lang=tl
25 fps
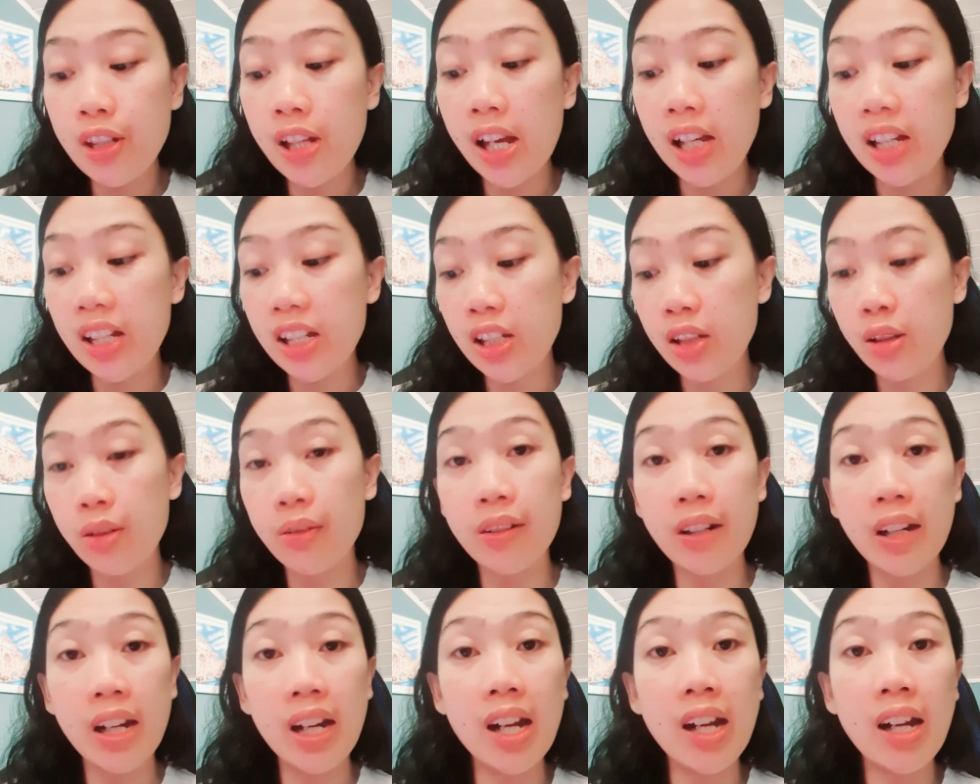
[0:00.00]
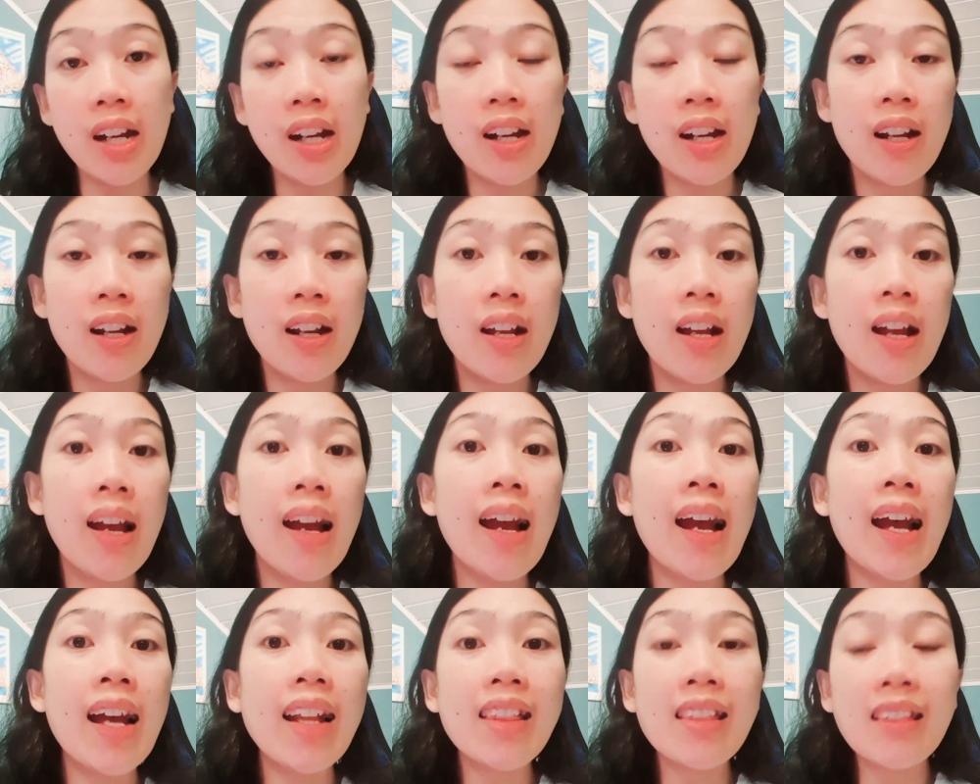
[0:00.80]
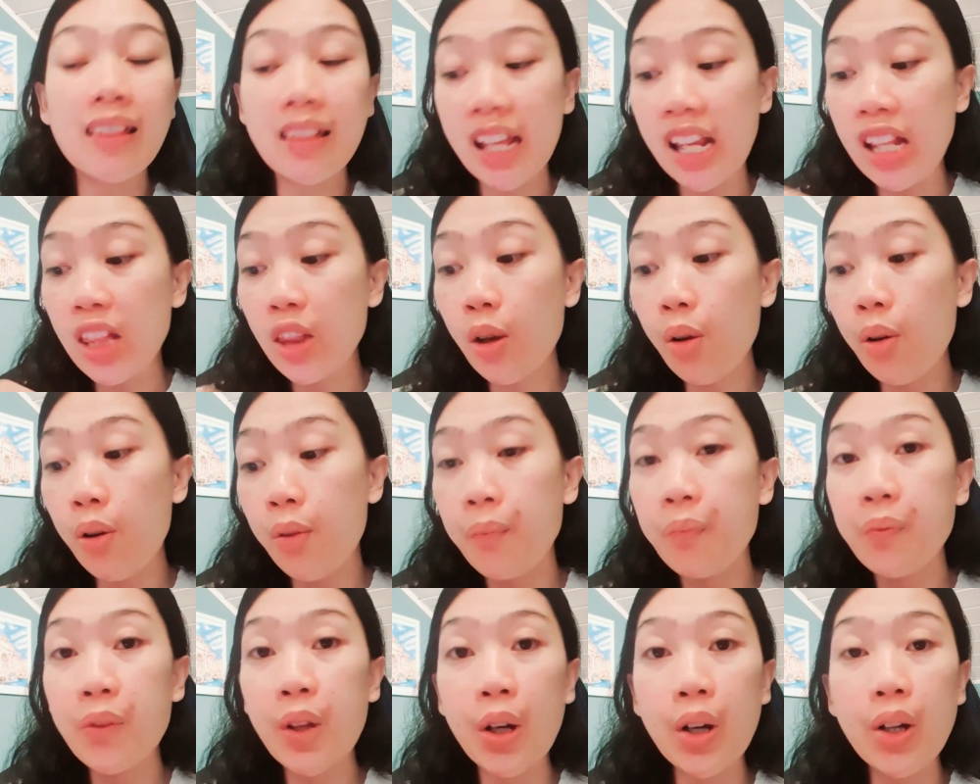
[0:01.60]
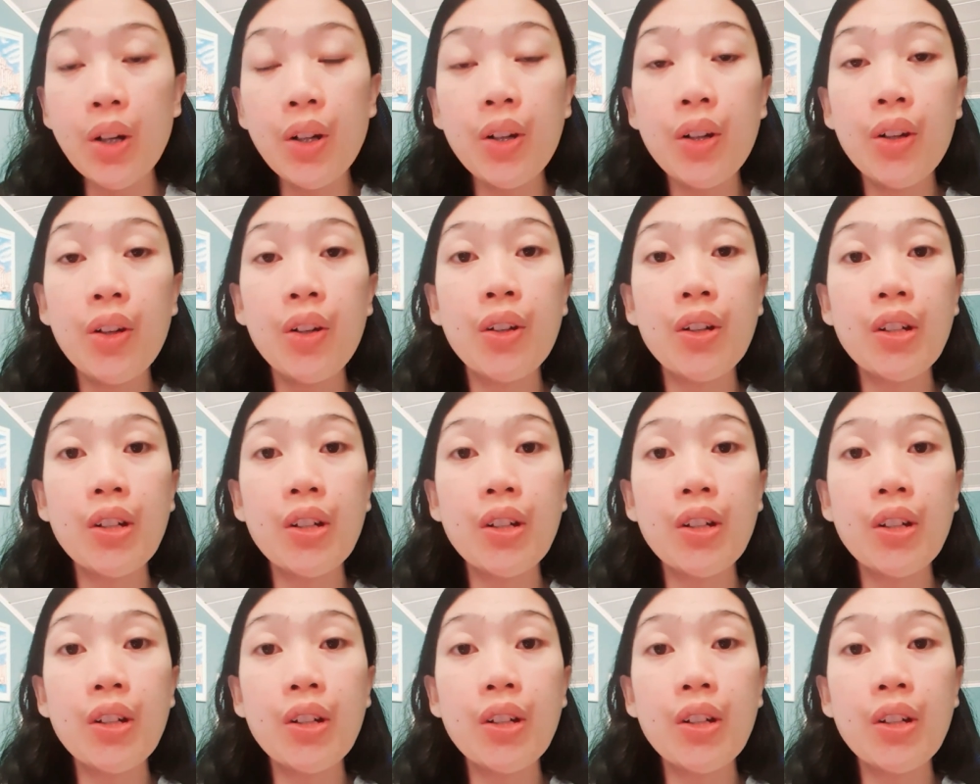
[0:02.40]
history at dito, no?